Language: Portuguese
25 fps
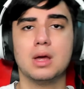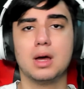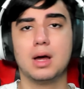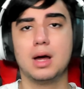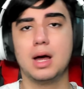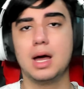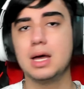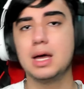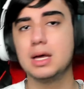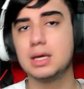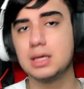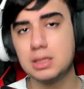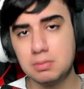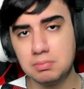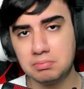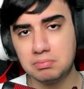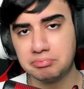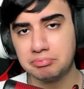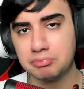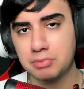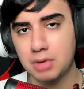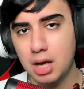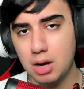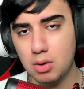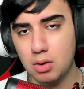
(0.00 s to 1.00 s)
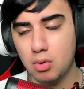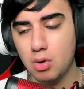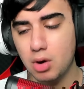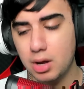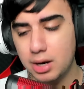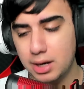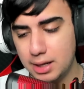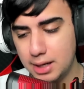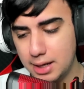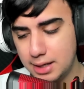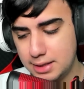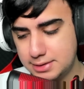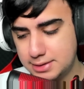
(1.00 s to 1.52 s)
Aí, agora
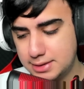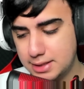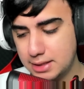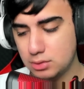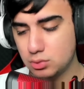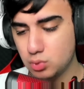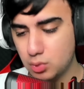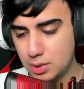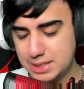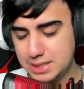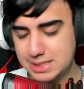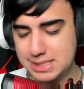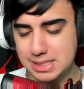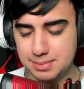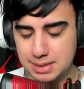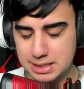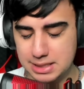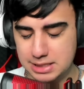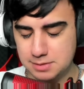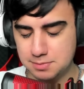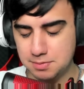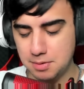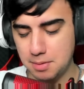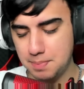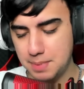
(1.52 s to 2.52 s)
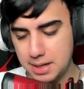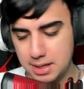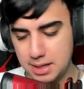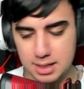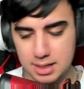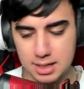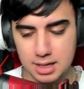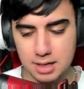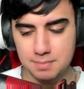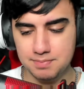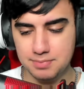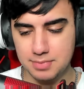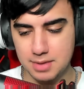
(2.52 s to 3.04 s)
elas têm duas semanas para
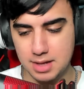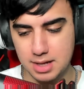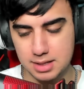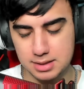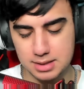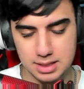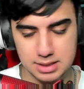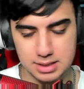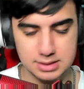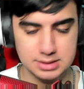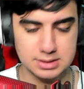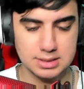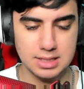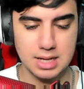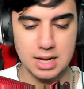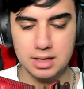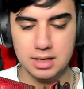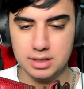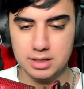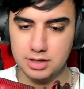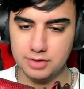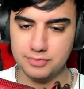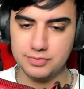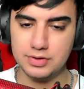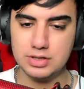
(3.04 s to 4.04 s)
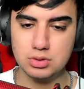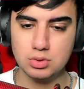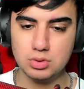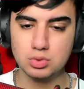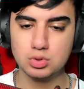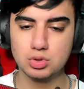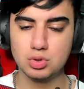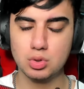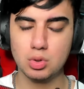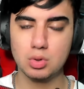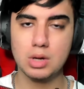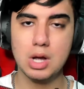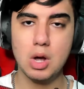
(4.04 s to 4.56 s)
parar, analisar e fazer um
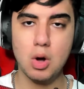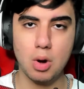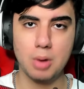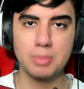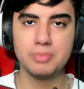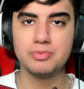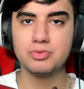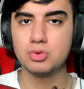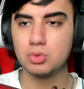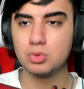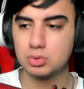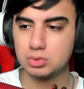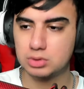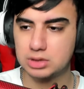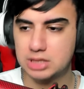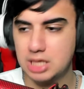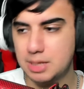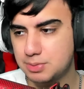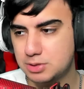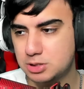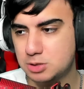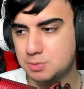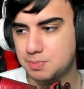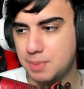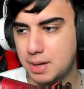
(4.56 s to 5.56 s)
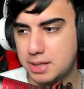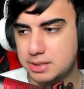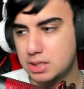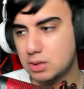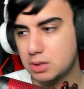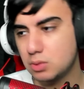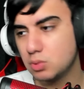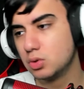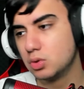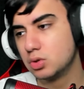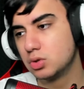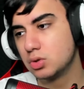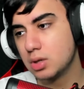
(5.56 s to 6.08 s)
jogo. É óbvio, o tempo de espaço é
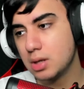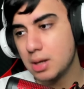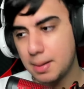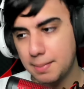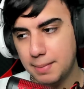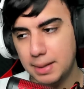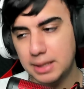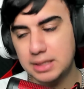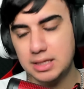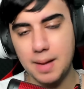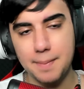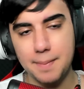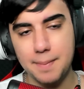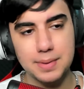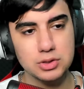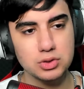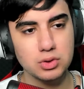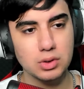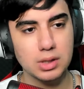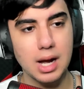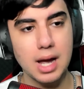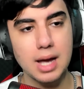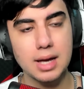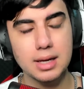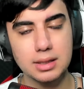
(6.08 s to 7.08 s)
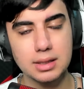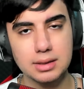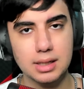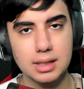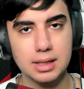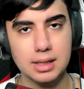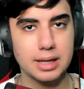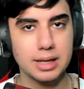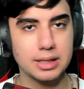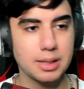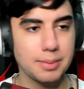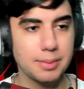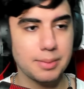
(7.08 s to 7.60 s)
curto, mas dá para jogar ainda,
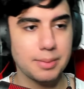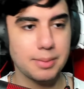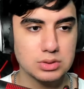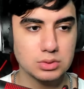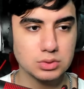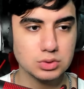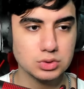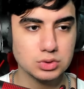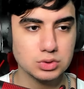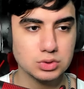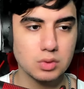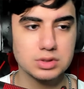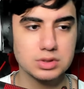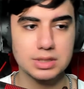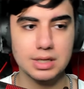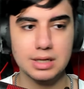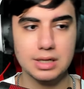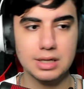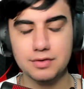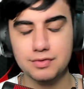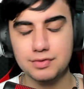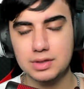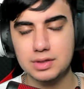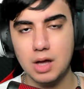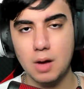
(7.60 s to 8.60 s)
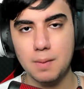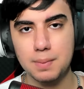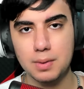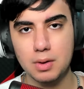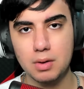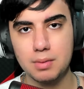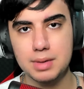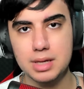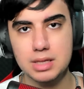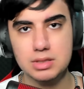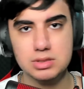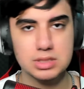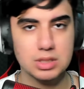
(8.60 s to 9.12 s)
cara. Dá para fazer um jogo, chegar na final pelo
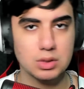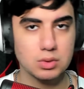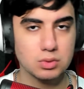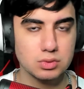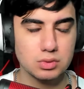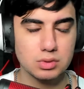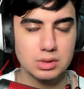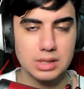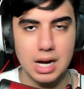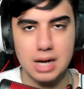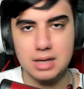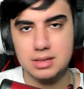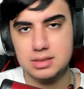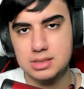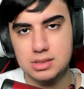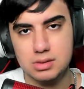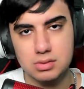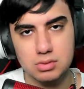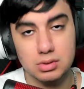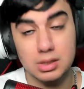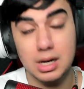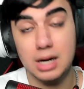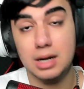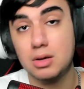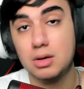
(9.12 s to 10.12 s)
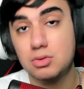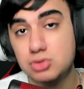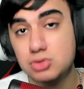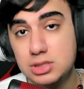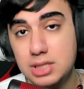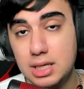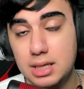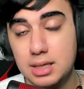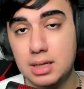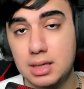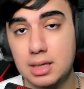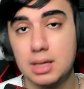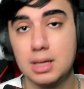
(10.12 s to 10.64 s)
menos. Segundo lugar, terceiro lugar, não
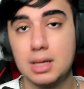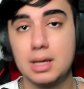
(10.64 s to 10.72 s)
sei.